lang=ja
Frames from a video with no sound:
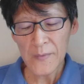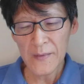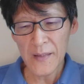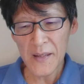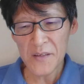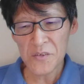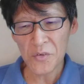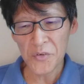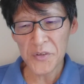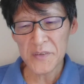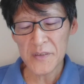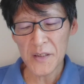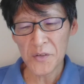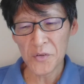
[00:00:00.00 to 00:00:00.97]
で、そう
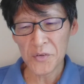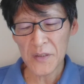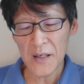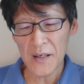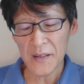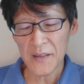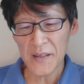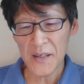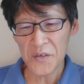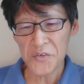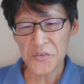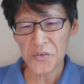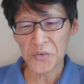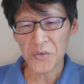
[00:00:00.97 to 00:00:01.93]
いったような経
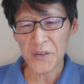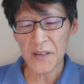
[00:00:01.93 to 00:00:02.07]
理長の